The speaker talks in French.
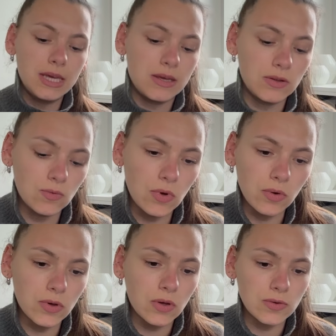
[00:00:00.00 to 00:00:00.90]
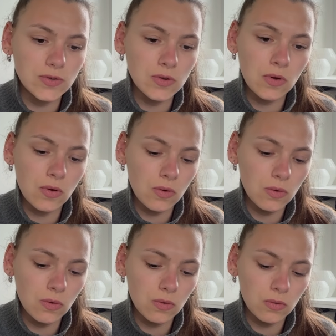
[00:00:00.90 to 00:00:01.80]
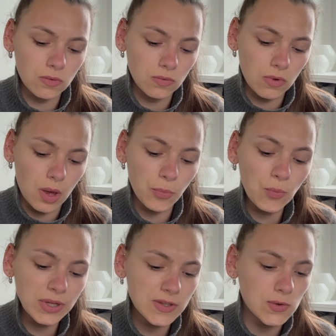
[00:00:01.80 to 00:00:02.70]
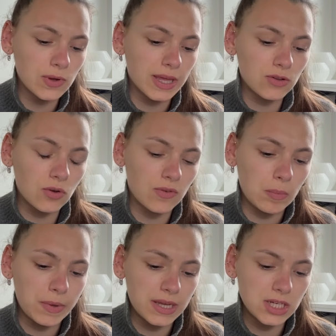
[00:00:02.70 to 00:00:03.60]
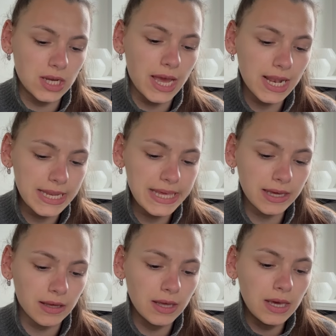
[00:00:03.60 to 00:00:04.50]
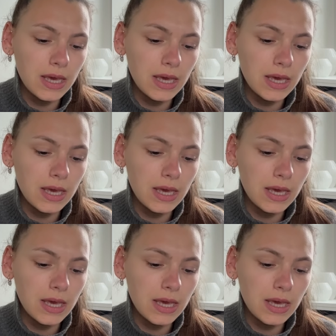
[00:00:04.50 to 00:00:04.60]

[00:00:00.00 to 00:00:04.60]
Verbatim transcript: euh, donc encore 100... un peu moins de 180 pages à lire.